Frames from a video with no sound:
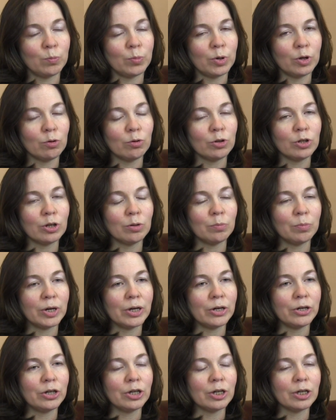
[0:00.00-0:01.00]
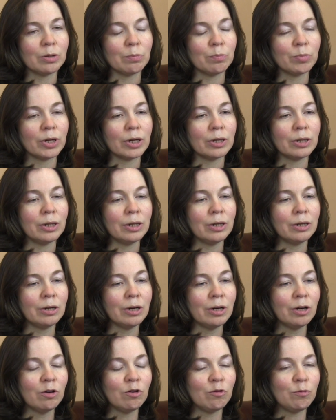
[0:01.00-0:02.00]
приносит большие плоды
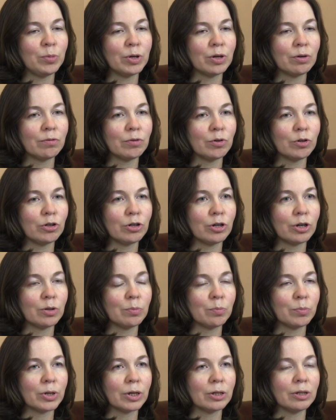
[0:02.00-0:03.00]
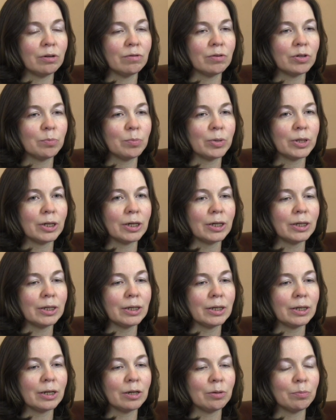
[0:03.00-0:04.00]
первую очередь плоды
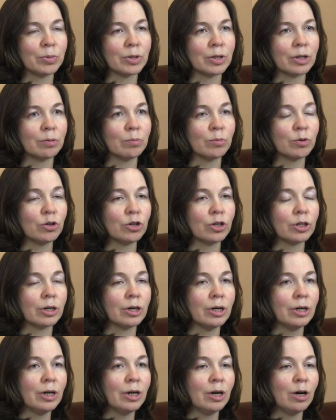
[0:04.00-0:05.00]
воспитательные, потому что